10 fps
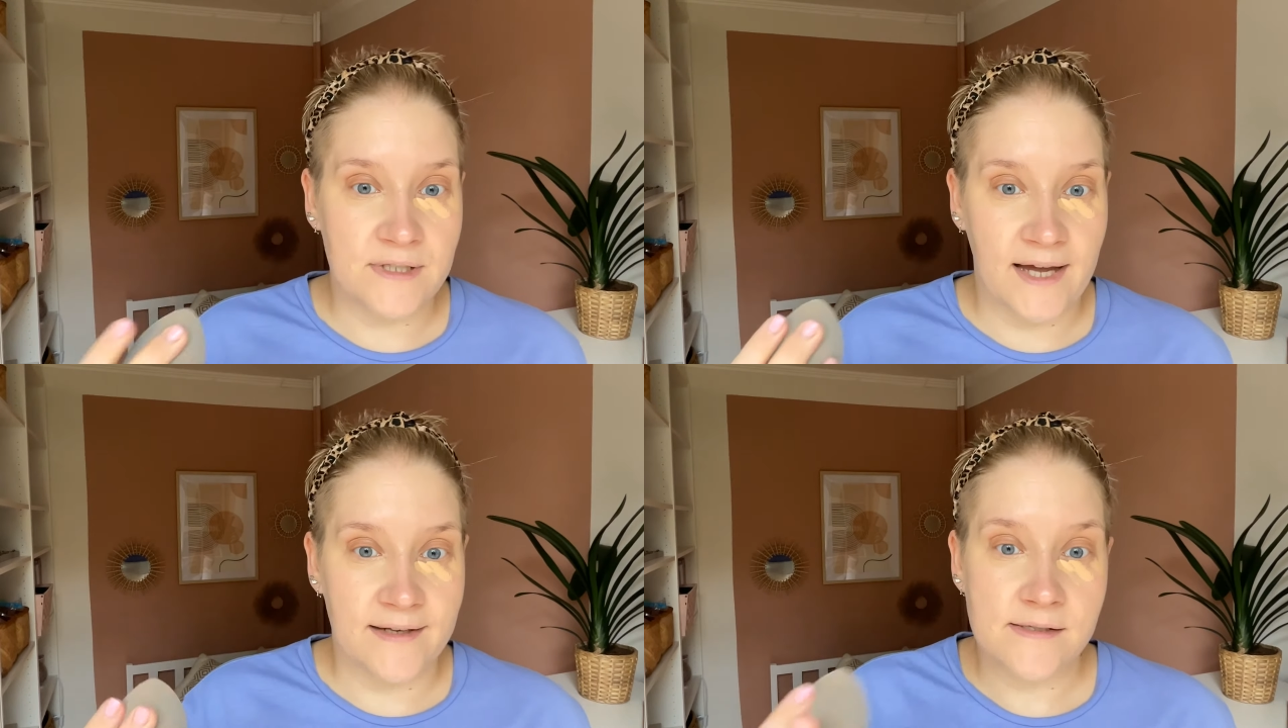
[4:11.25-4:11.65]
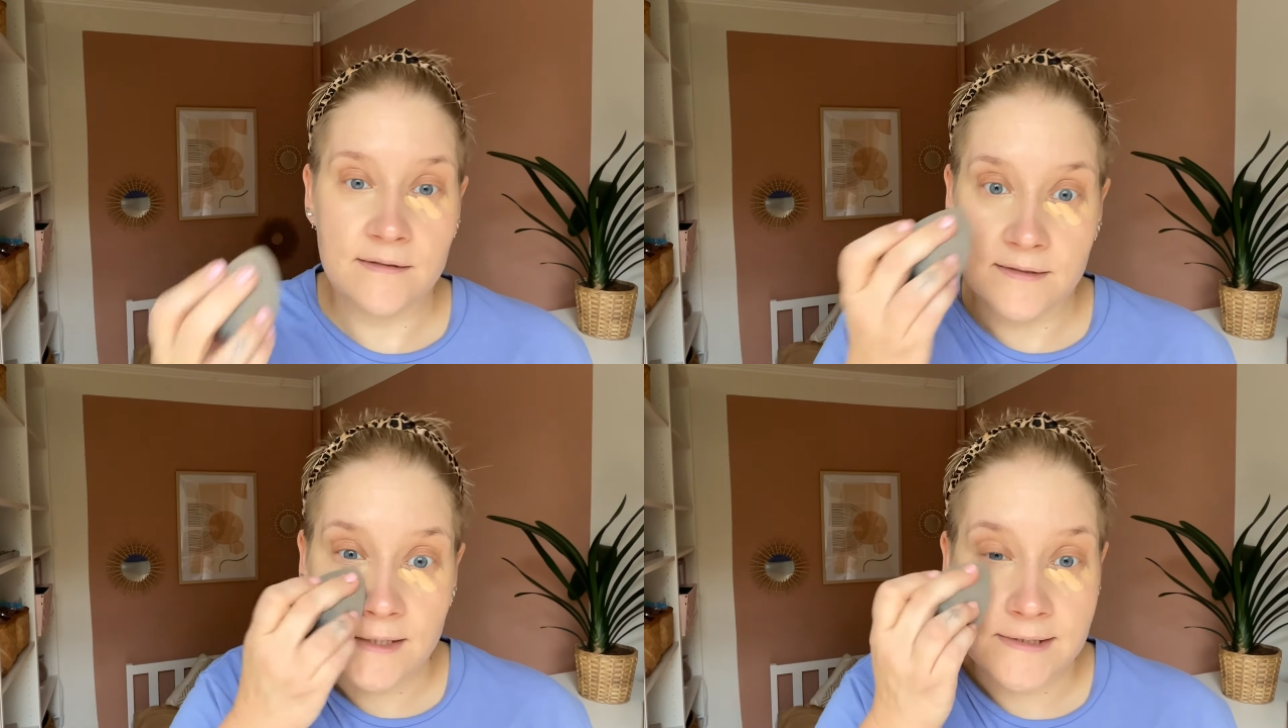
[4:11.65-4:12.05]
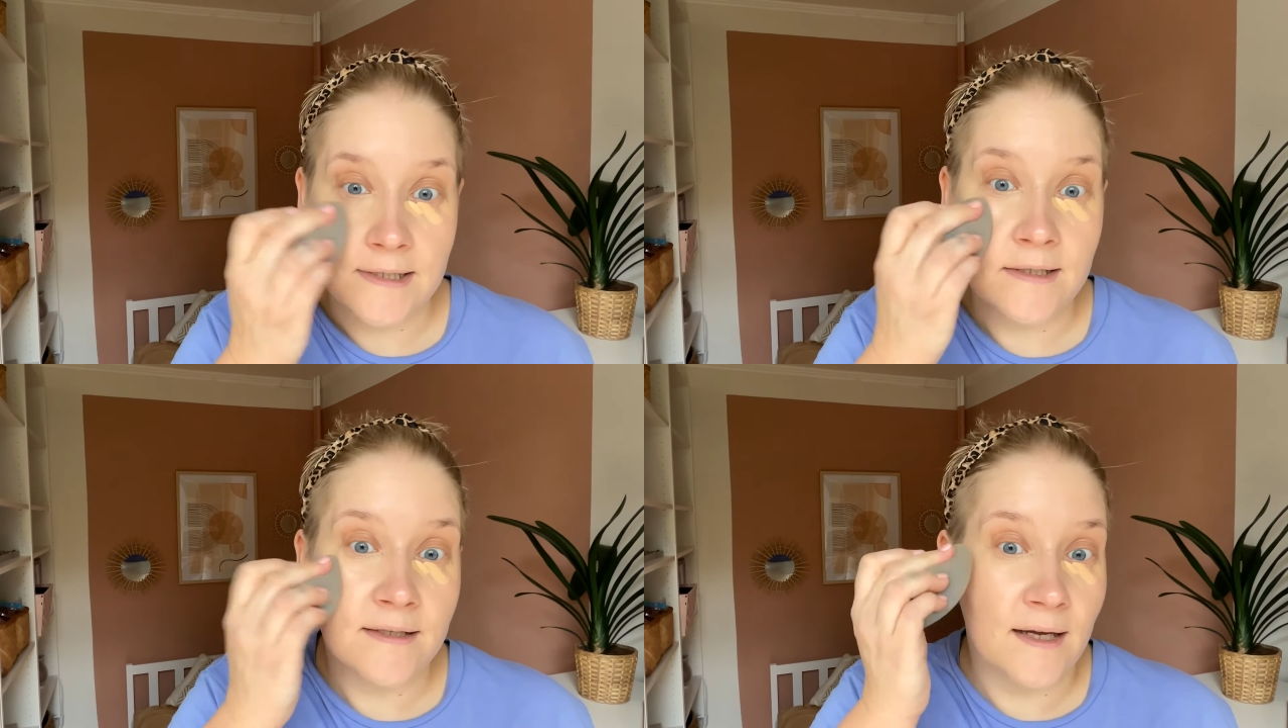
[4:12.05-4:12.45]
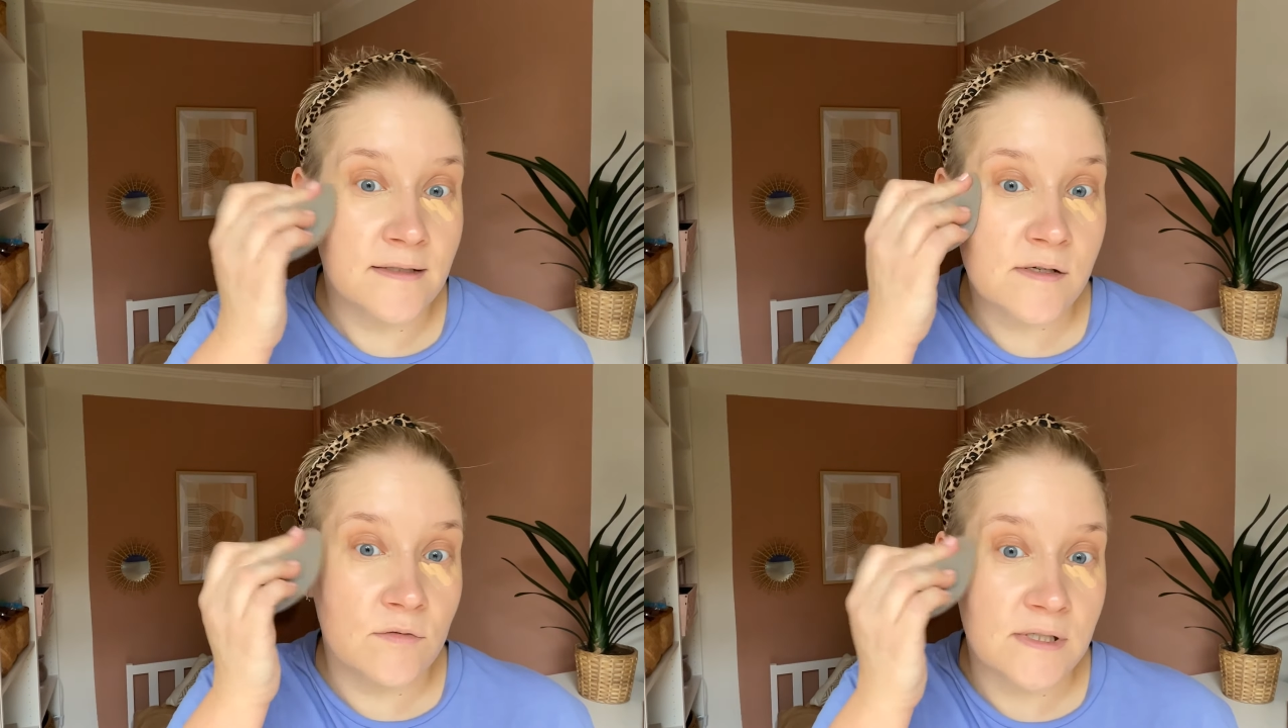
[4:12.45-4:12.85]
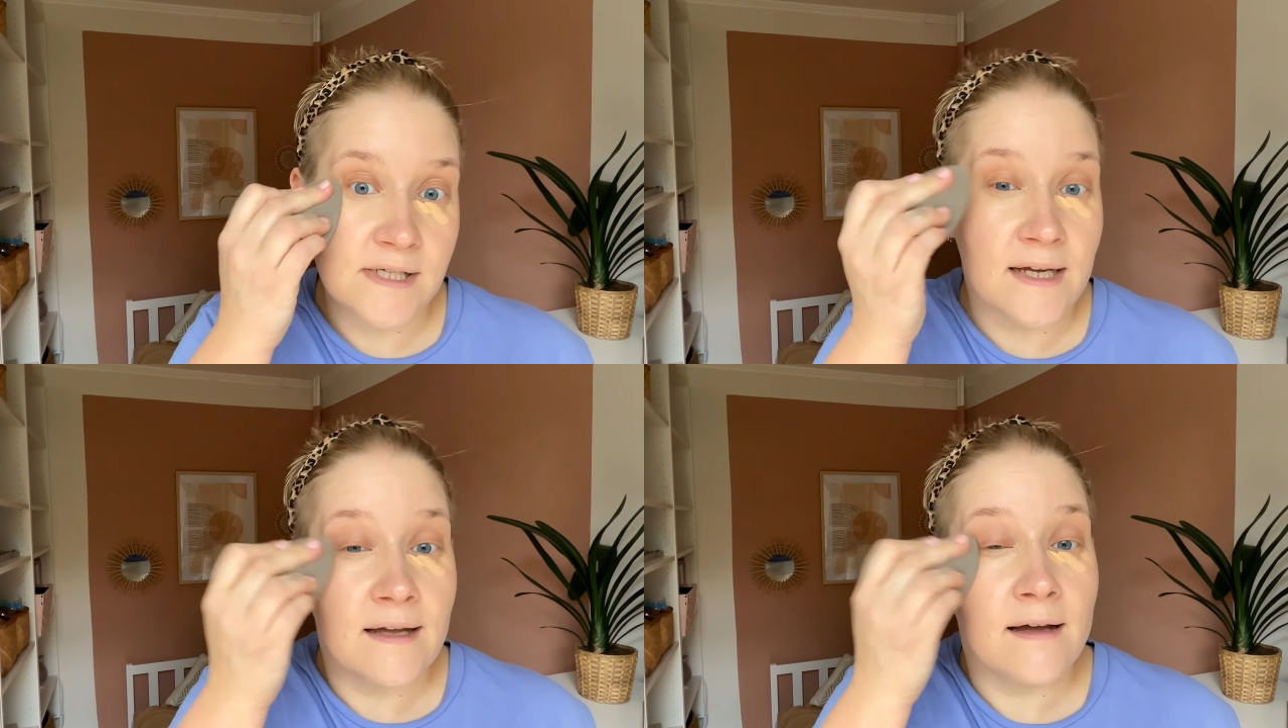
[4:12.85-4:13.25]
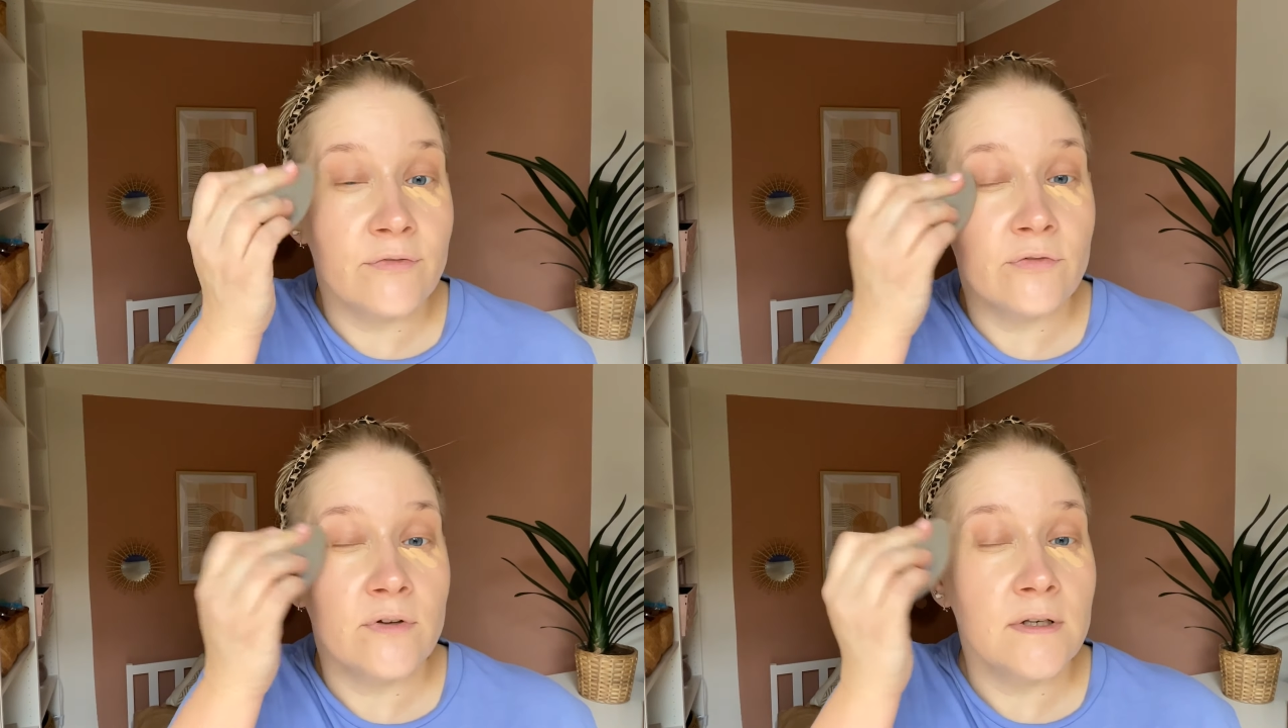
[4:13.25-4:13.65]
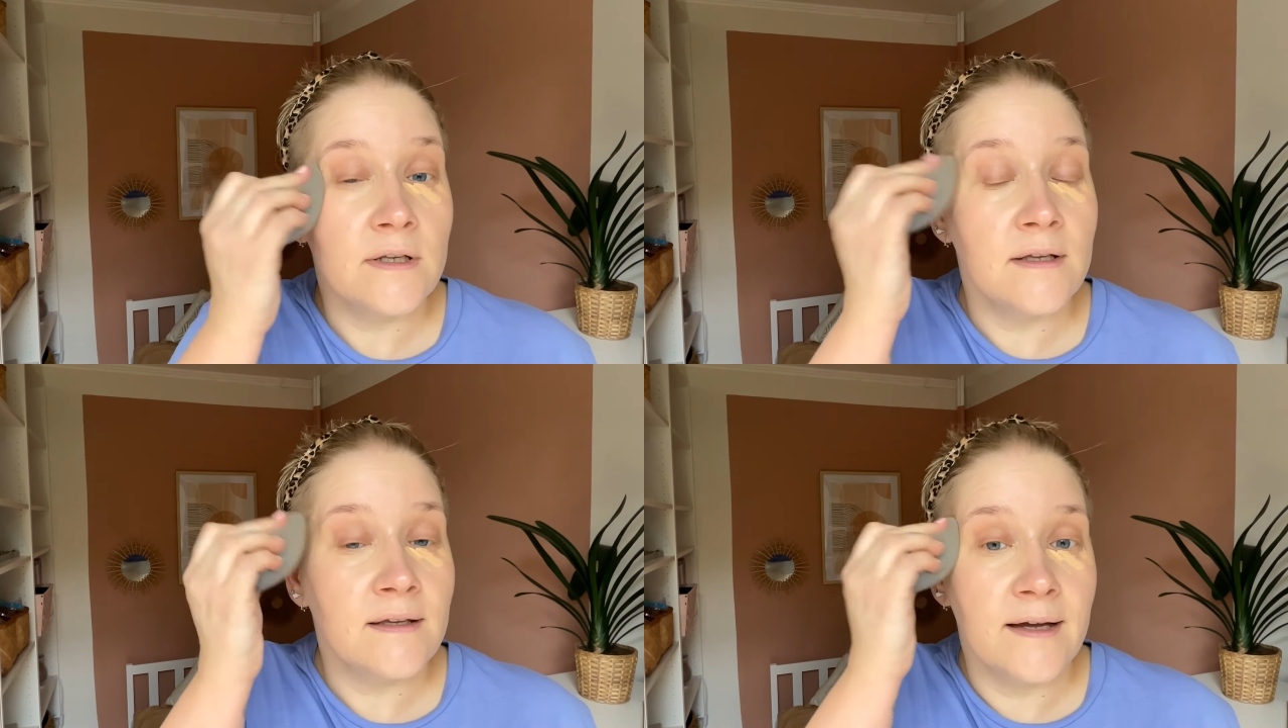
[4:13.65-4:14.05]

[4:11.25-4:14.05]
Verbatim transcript: der hat eine tatsächlich ganz gute Deckkraft, finde ich.